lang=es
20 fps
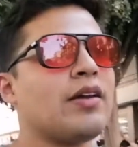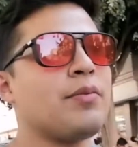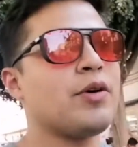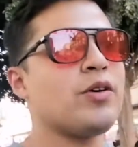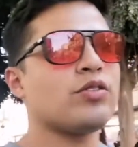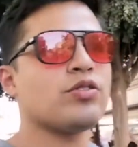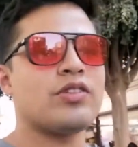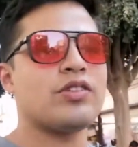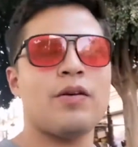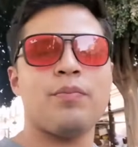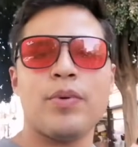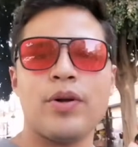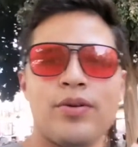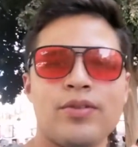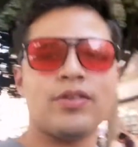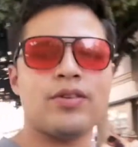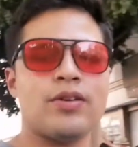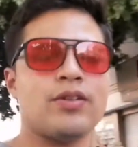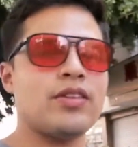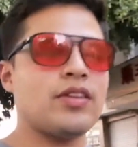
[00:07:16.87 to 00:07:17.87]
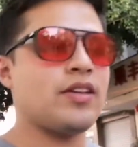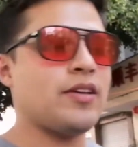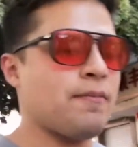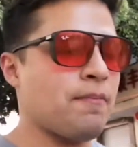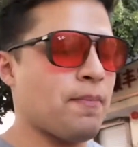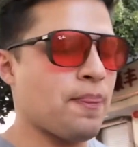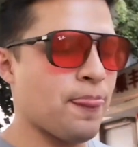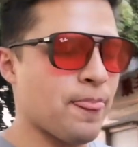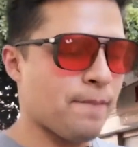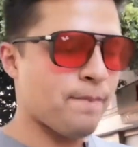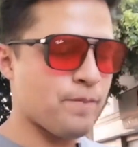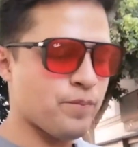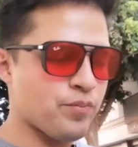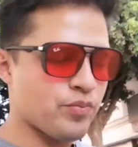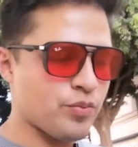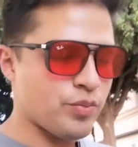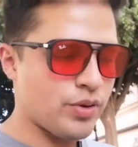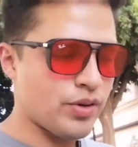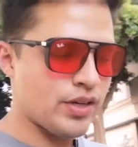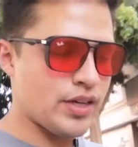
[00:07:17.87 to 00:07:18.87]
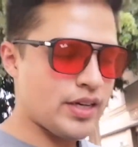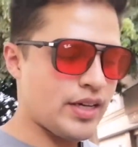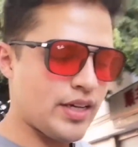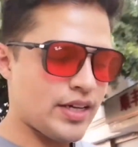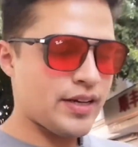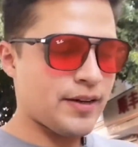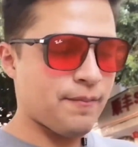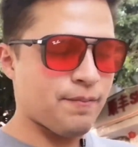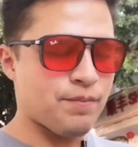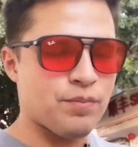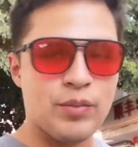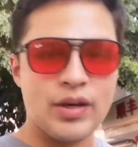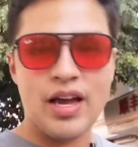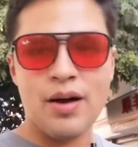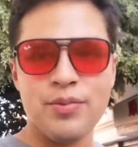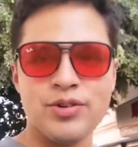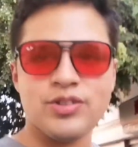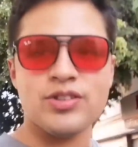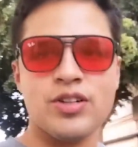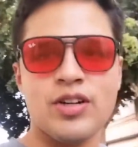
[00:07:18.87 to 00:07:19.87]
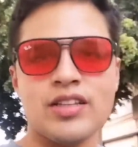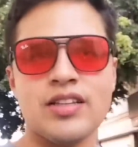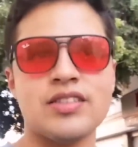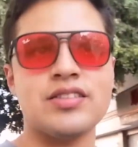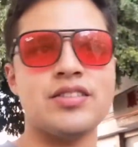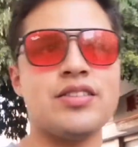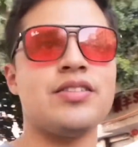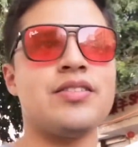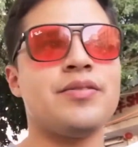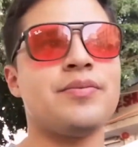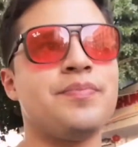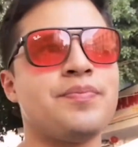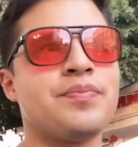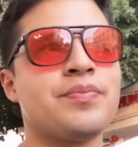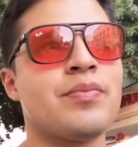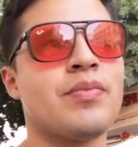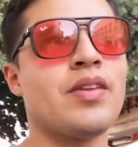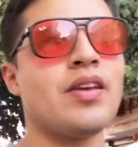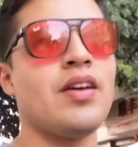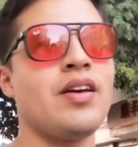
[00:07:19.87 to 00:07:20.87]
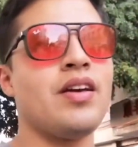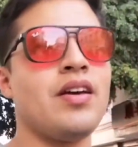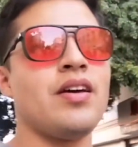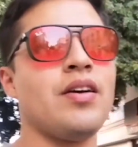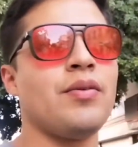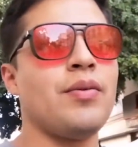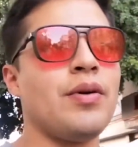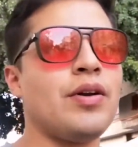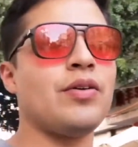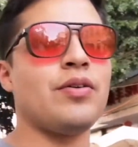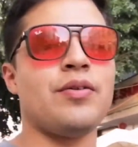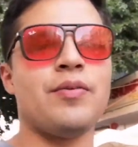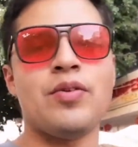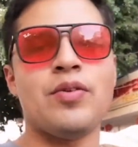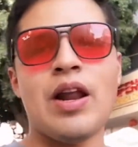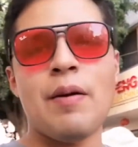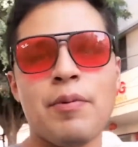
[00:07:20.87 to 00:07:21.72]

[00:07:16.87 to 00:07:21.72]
amigos, una preguntota, porque me llama mucho la atención. Bueno, una